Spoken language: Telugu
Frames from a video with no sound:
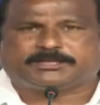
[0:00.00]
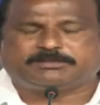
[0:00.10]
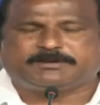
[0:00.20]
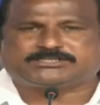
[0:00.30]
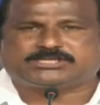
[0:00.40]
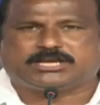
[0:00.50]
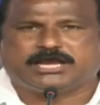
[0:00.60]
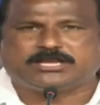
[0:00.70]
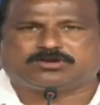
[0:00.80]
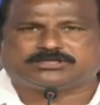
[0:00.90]
ప్రతిపక్ష
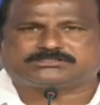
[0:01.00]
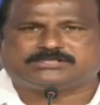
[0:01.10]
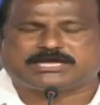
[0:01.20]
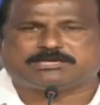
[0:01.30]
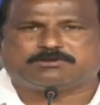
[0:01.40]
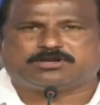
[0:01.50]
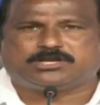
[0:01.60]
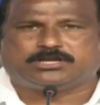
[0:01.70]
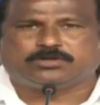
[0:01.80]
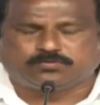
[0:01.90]
నాయకుడి స్థానంలో
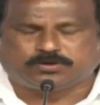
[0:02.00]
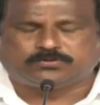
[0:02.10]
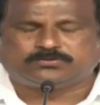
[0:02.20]
ఉన్న నువ్వు